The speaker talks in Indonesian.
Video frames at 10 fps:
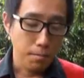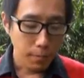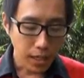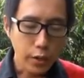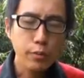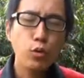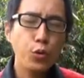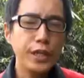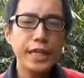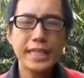melalui
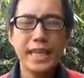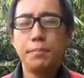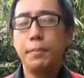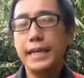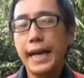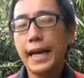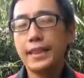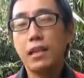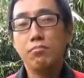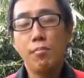buku ini kita akan melihat
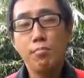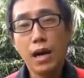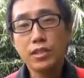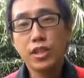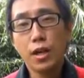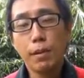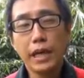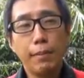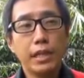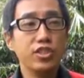dan membaca
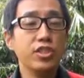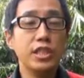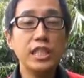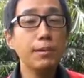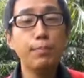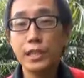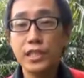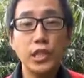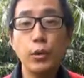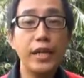bagaimana setiap
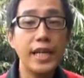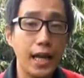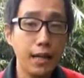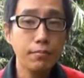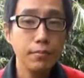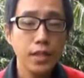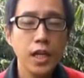peristiwa di alam